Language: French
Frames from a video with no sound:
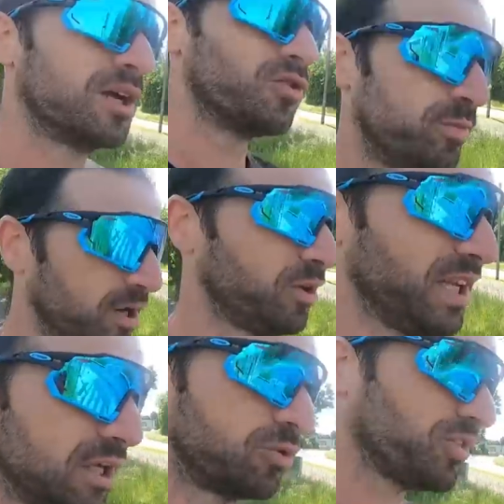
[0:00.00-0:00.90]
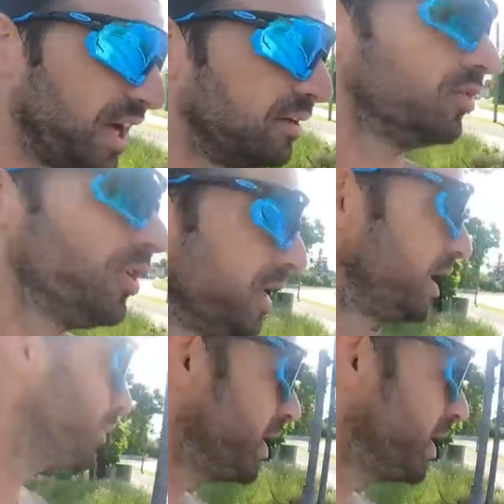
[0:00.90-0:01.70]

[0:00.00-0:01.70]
Je vous parlerai de la course avant et